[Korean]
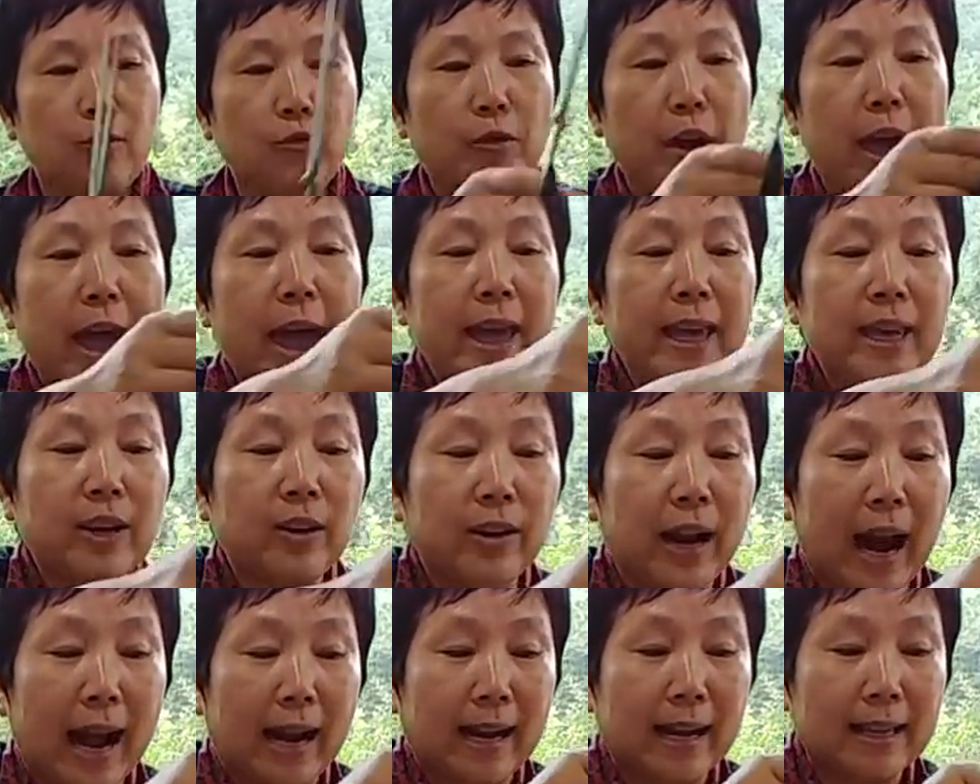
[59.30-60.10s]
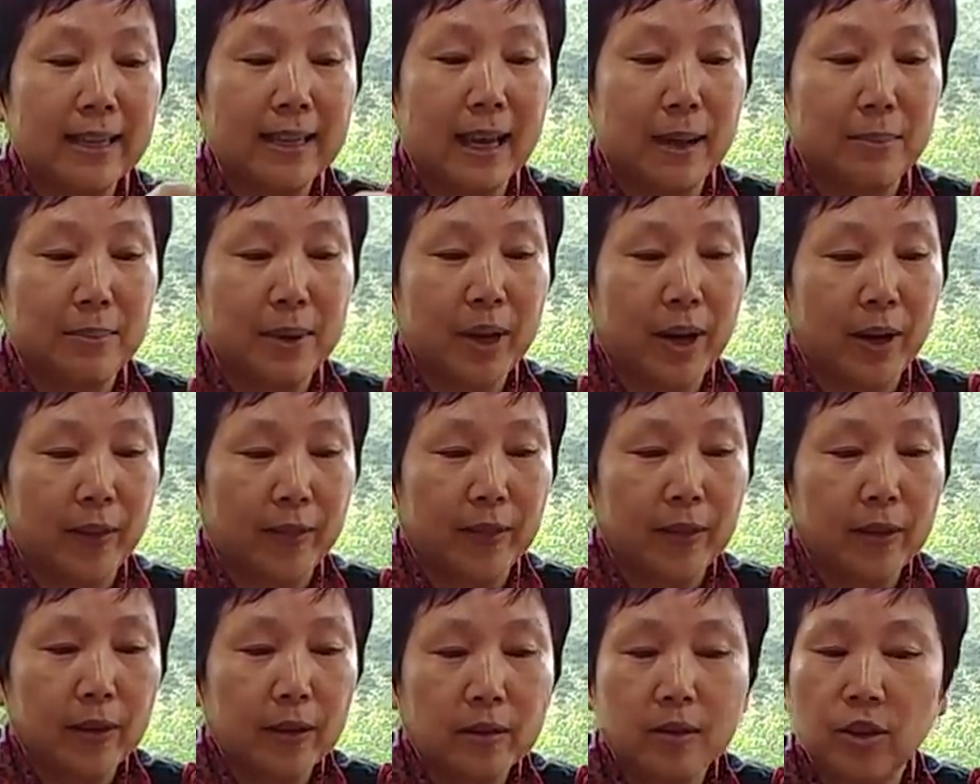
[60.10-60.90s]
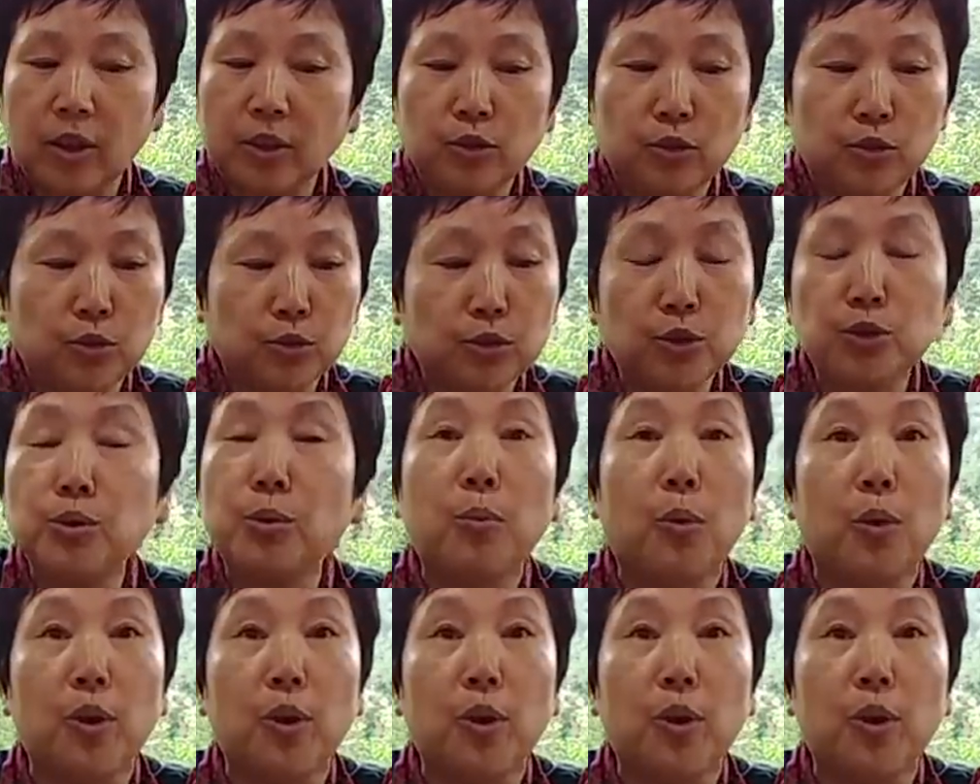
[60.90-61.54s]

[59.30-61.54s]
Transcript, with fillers: 왜 이걸 알았냐면 그건 누구도